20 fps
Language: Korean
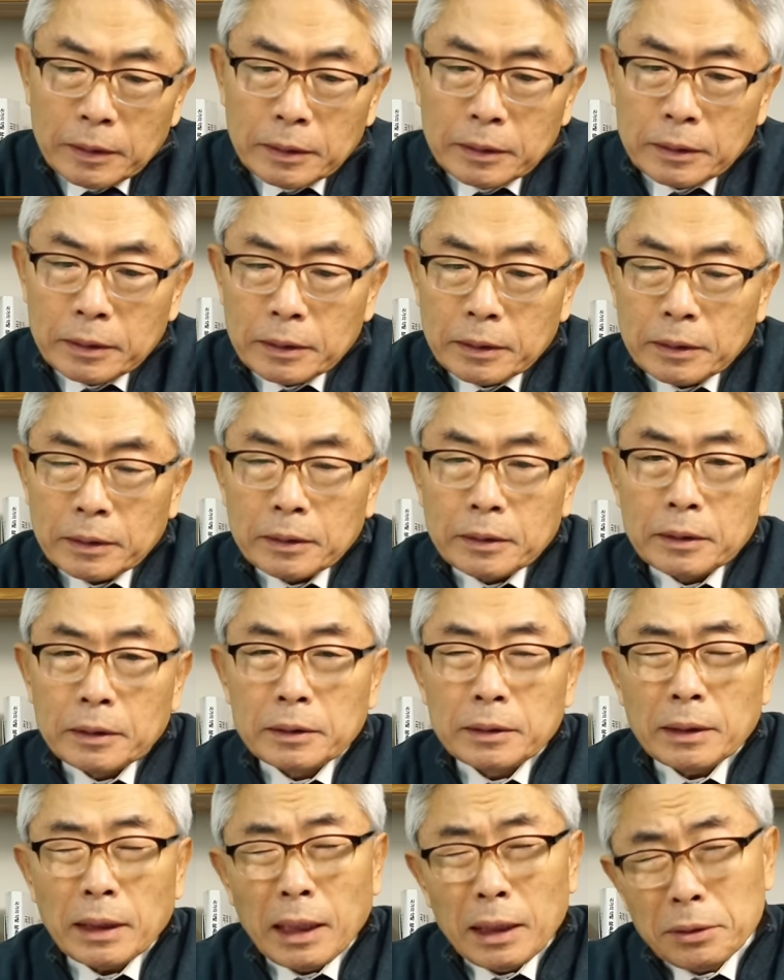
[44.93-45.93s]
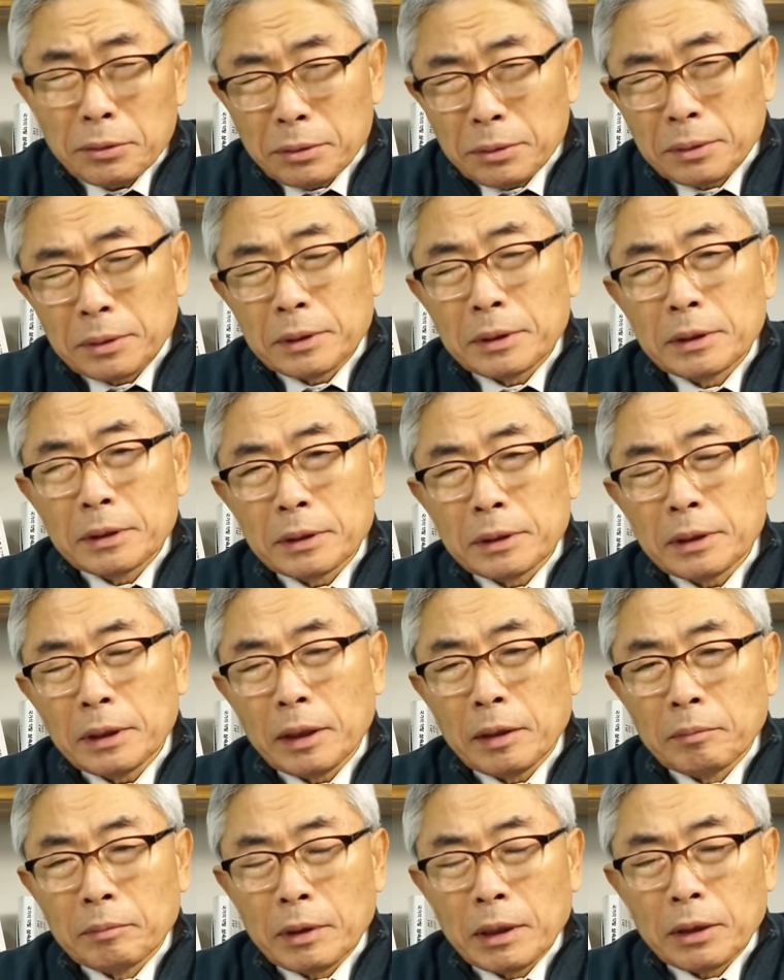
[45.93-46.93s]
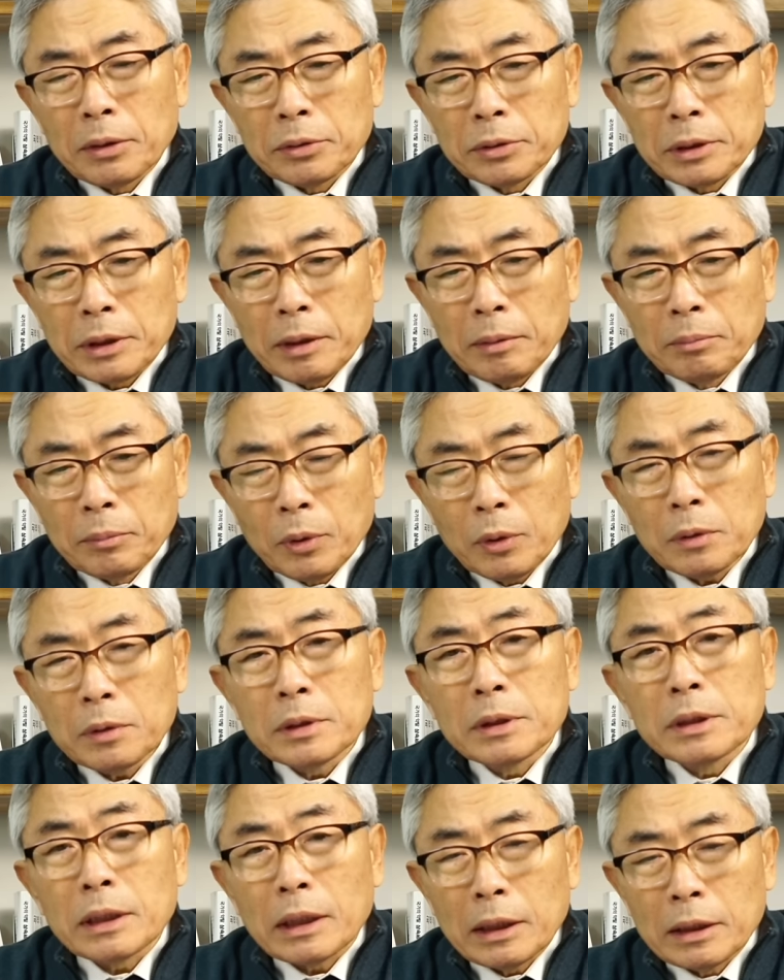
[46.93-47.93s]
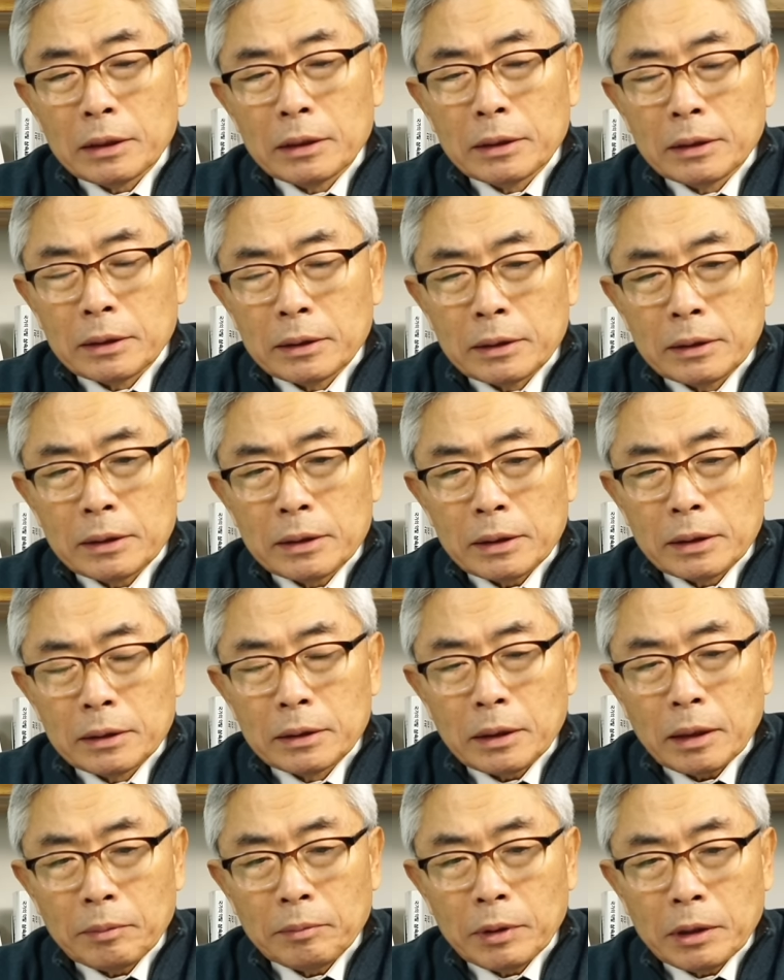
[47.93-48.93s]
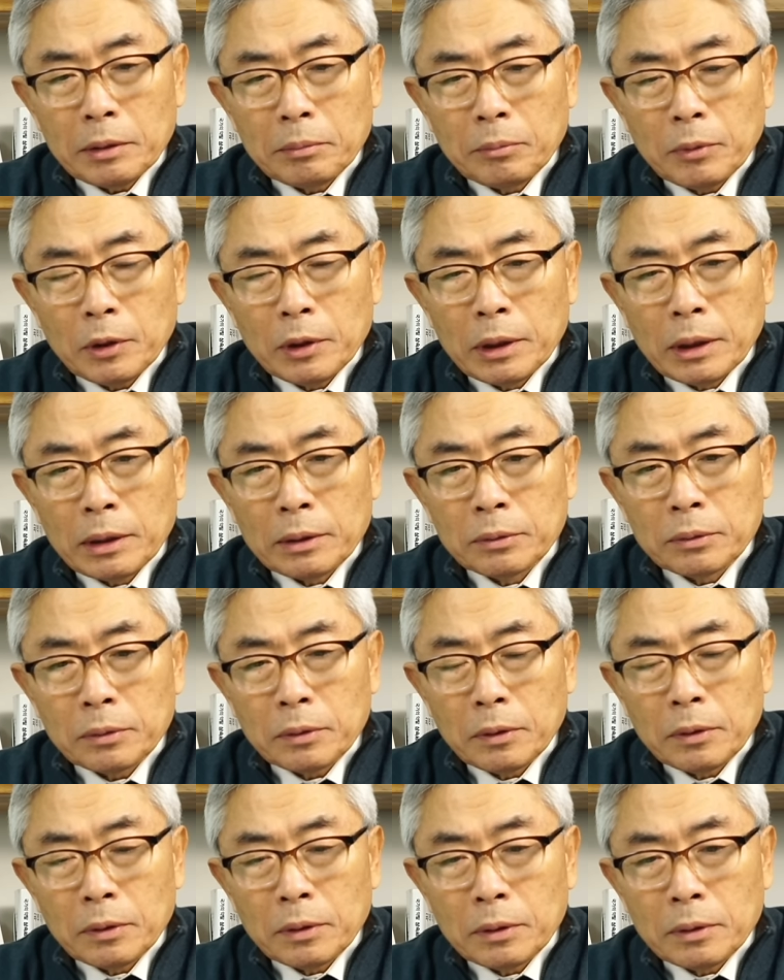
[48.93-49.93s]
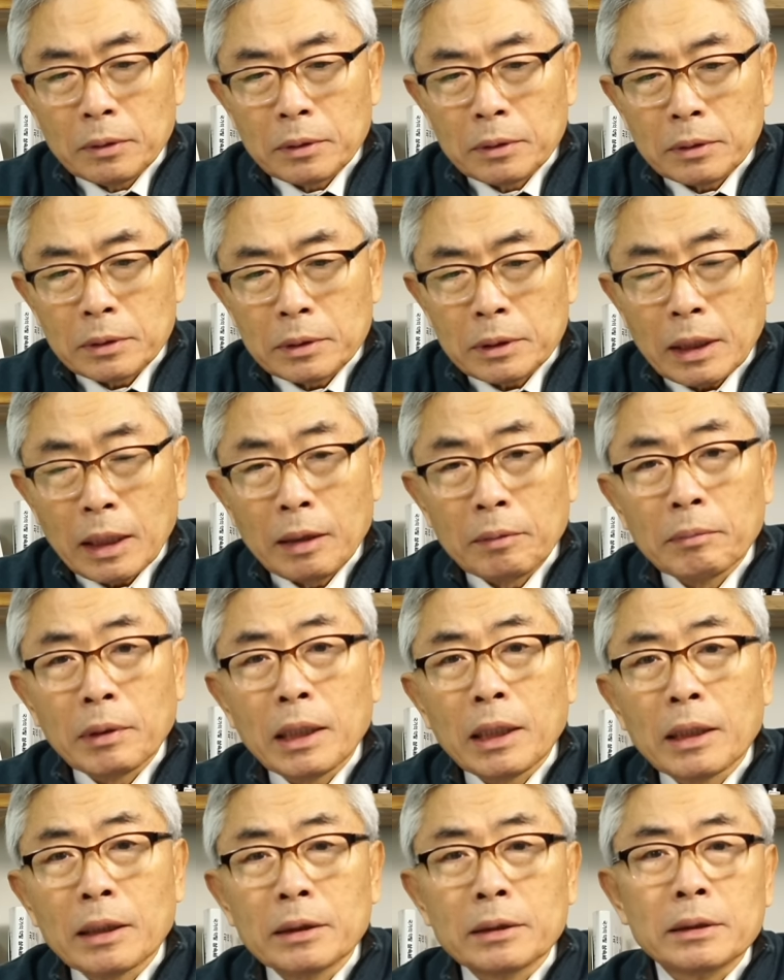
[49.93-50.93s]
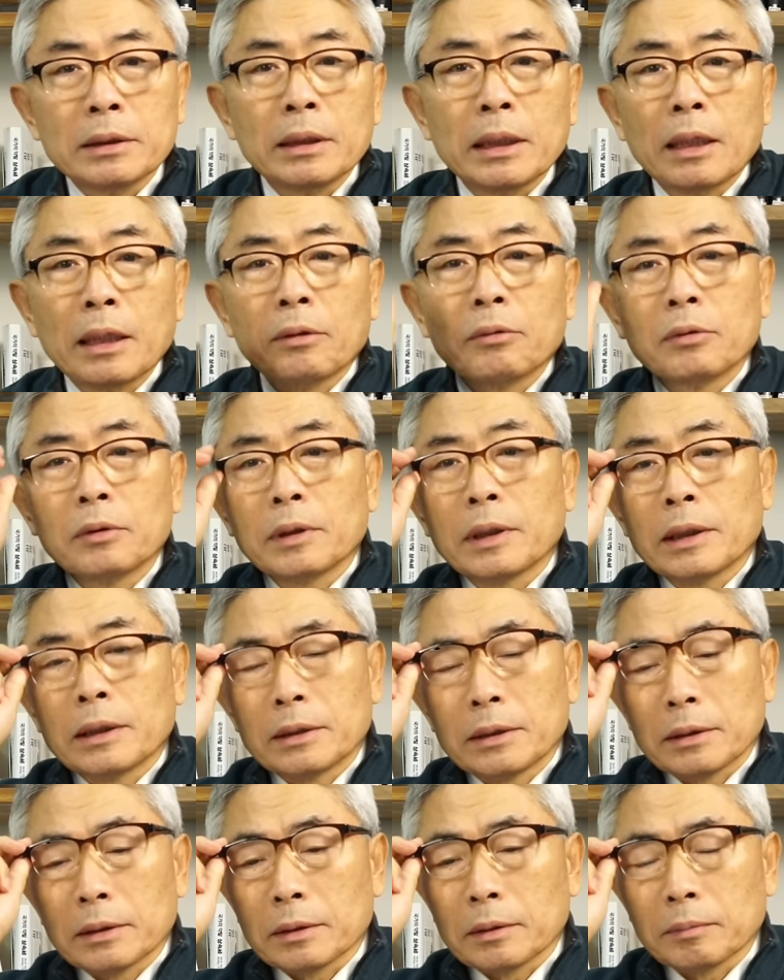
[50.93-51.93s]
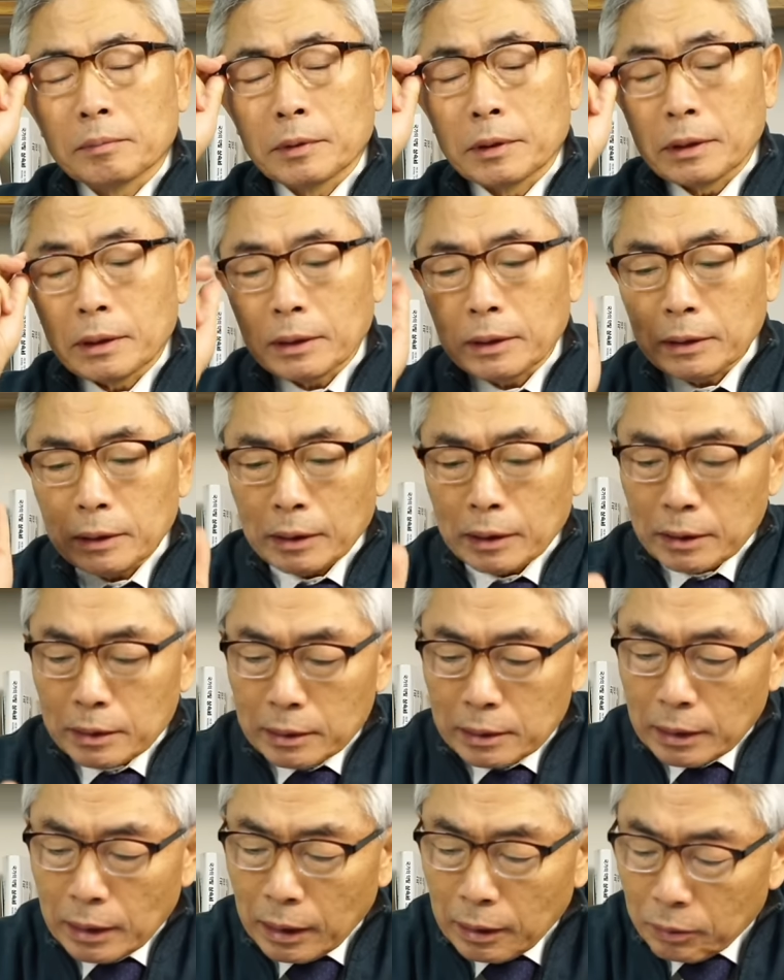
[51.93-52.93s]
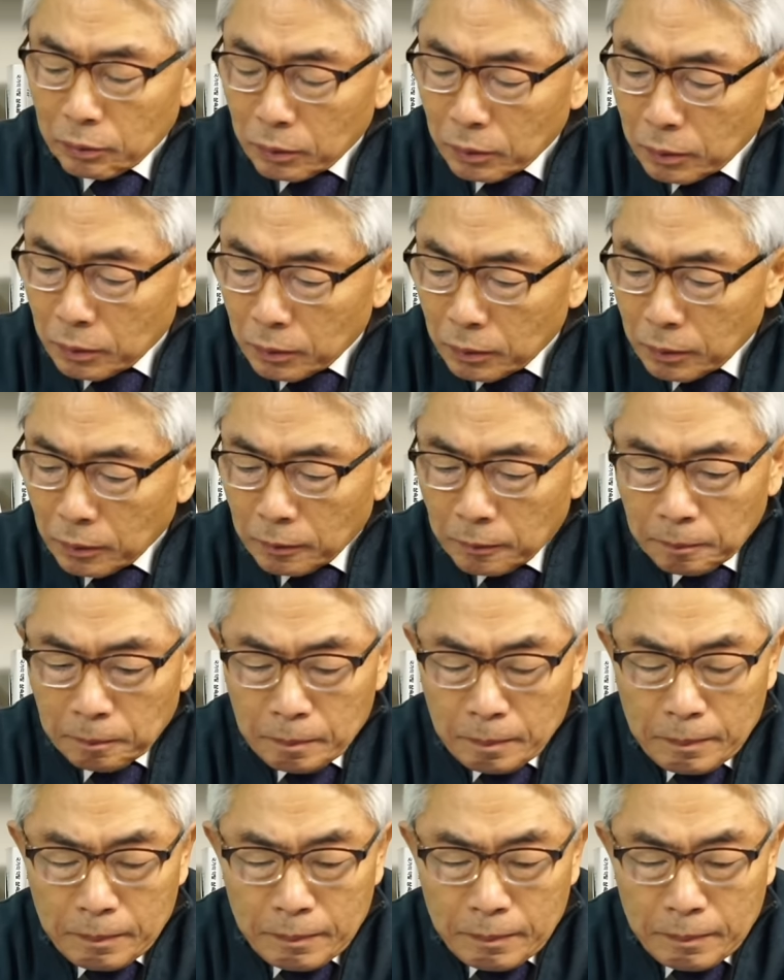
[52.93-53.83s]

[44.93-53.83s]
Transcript: 어, 그래서 아주 그, 그야말로 참 목이 잘리는 처참한 모양으로 어, 사망하는 사고가 있었습니다. 그런데 이 사고로